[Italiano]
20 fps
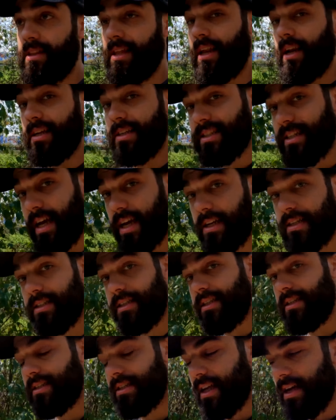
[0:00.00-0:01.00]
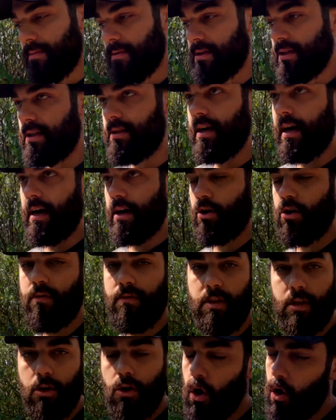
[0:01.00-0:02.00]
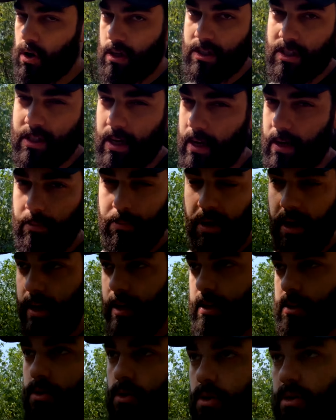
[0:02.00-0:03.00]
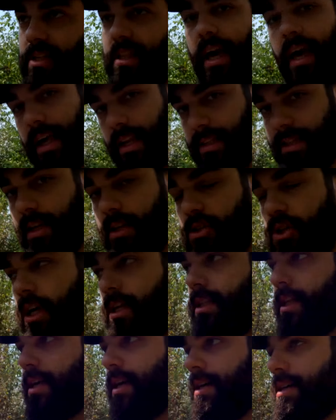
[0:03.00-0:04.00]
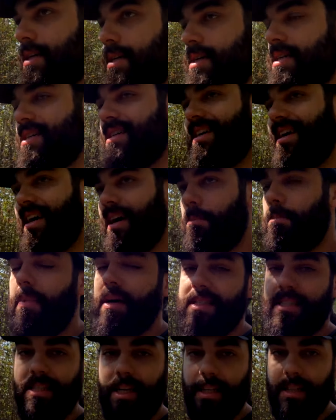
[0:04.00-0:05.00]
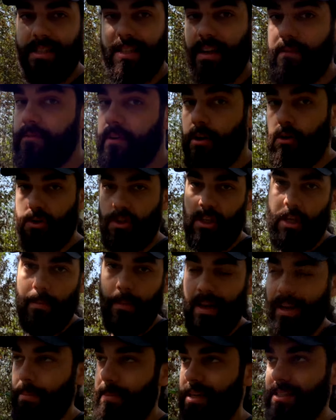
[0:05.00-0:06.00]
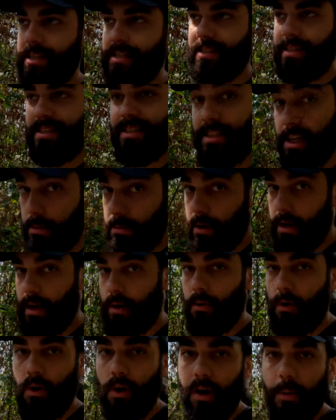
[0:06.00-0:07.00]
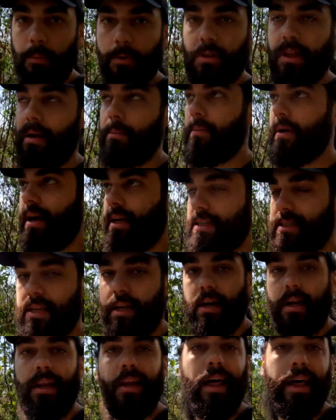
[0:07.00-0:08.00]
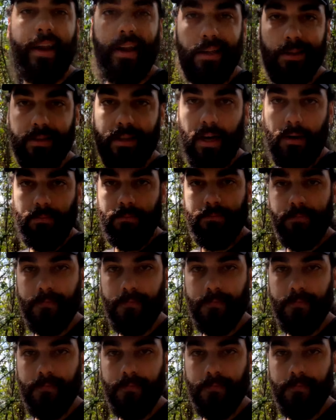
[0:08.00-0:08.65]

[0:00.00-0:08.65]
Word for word: vedere se il sistema di Tarkov di corsa, peso, inerzia, eccetera, è abbastanza verosimile, abbastanza simile a quello che potrebbe essere la realtà.